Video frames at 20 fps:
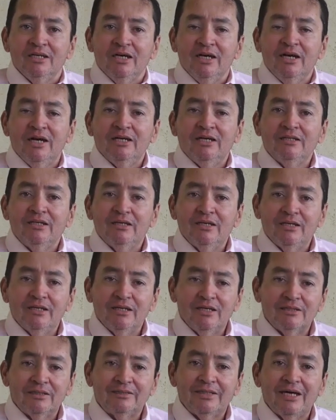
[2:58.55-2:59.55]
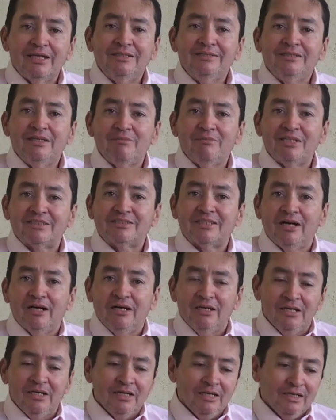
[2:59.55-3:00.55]
en el tenis de
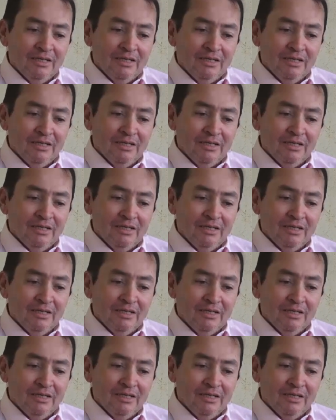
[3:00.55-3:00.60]
mesa.